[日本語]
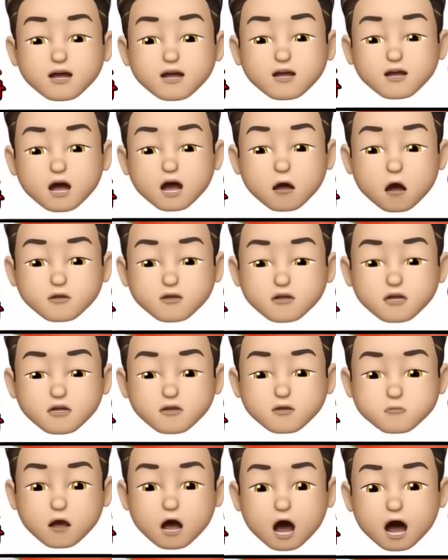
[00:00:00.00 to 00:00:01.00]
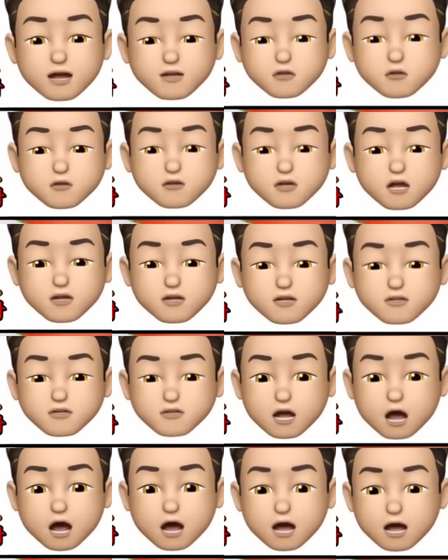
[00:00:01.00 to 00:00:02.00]
えー、星選手は半年間です
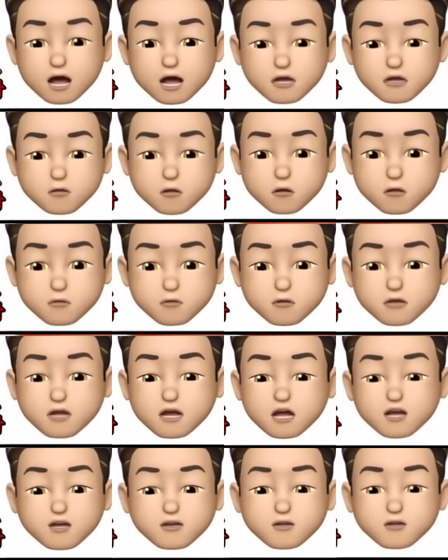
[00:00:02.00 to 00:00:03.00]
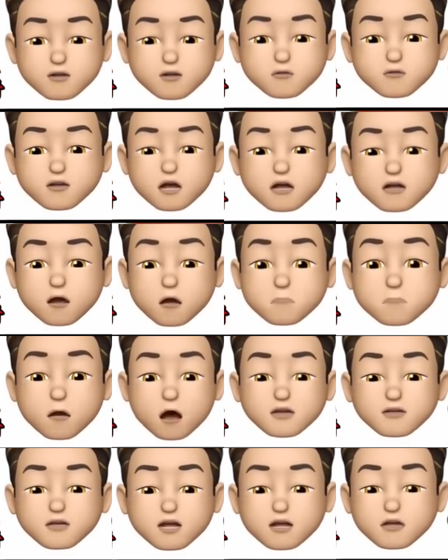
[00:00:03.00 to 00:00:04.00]
ね、えっと、にじゅうきゅうてんよん
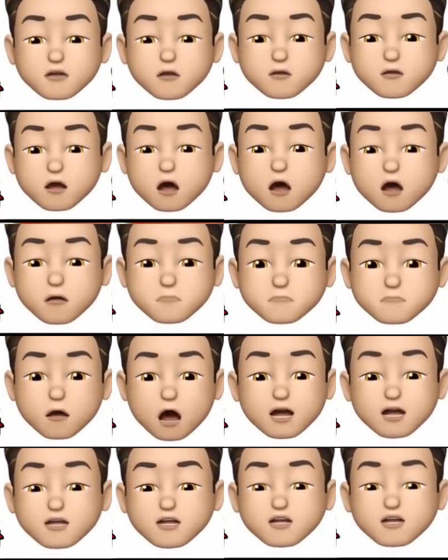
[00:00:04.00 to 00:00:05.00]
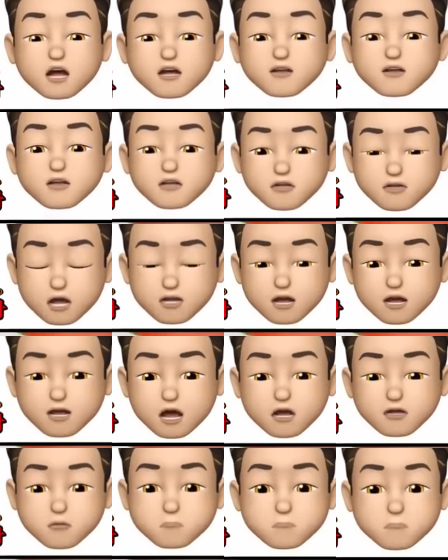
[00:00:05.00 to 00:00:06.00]
パーセント の、まあ、いっ着率で な
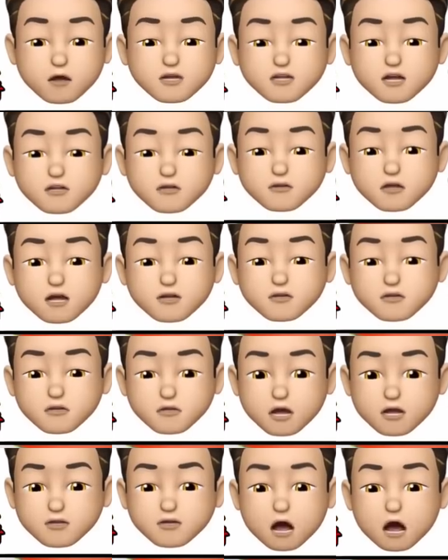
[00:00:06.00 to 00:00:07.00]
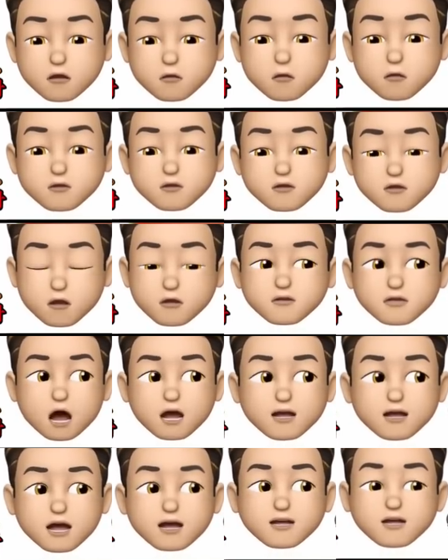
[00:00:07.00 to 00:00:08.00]
なじゅっパーセント なんですよね、さんコースの
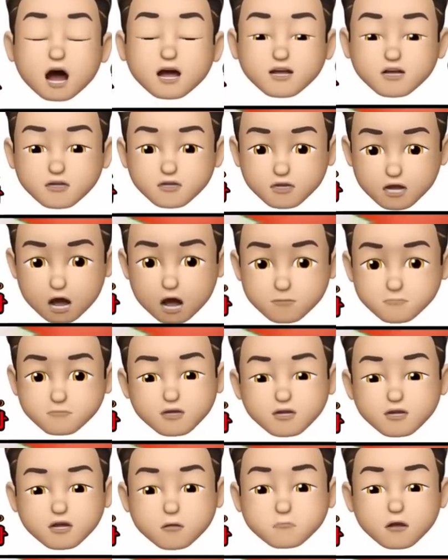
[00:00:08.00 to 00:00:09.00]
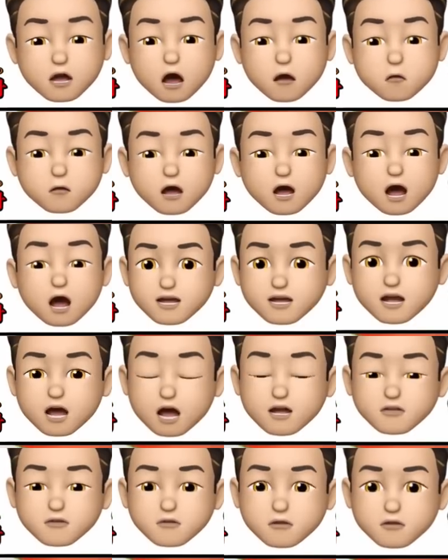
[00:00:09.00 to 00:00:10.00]
さん連帯率が。でもね、これ、
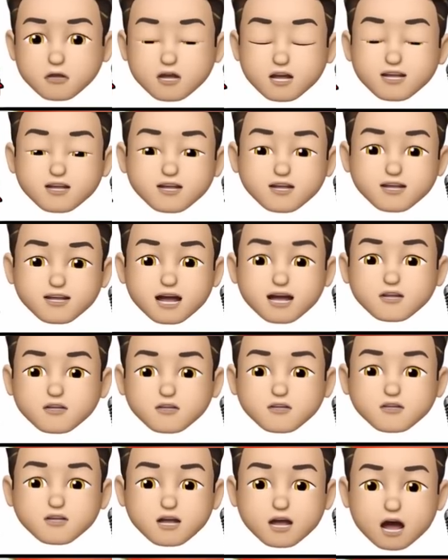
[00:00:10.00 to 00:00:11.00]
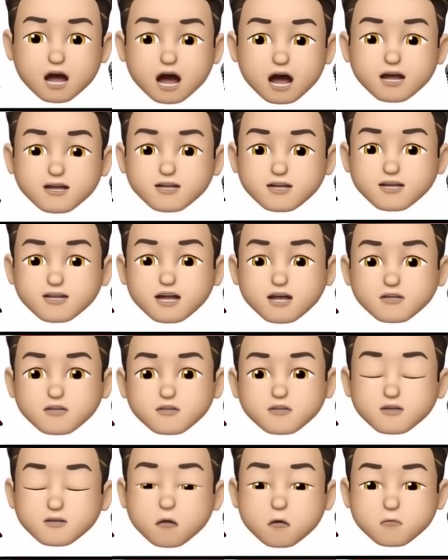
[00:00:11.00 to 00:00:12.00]
あの、いっ着かに
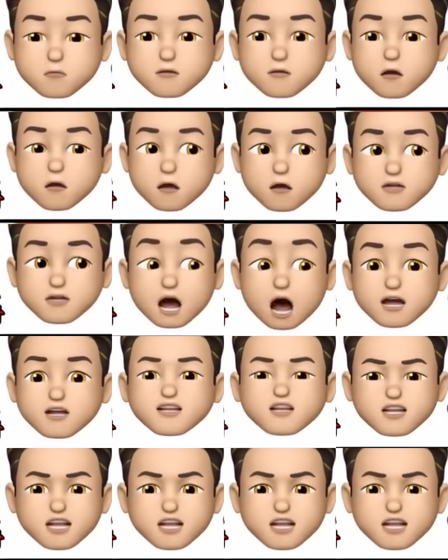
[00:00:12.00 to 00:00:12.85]
着少々、着